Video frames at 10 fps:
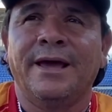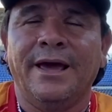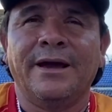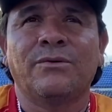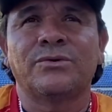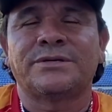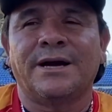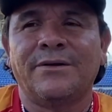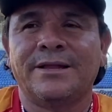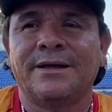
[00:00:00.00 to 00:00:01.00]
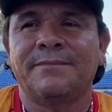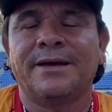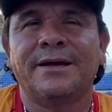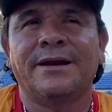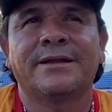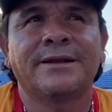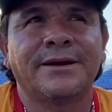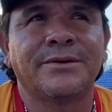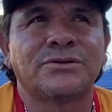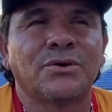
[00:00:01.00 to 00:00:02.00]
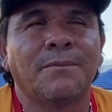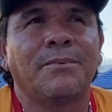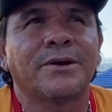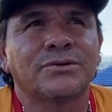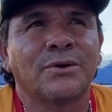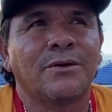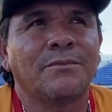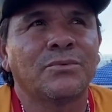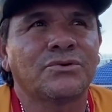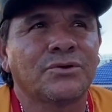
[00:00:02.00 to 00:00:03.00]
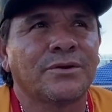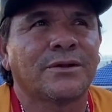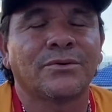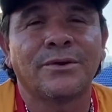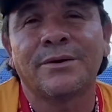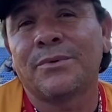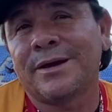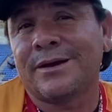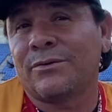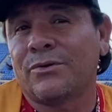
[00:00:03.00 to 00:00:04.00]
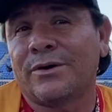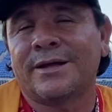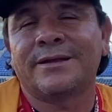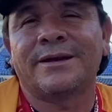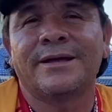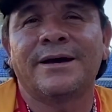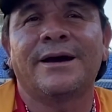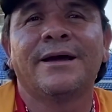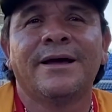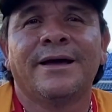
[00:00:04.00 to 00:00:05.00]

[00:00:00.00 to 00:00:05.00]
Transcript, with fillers: escuchaba también en la televisión, por eso hablo mucho de Tony Wynn, que jugó Grandes Ligas.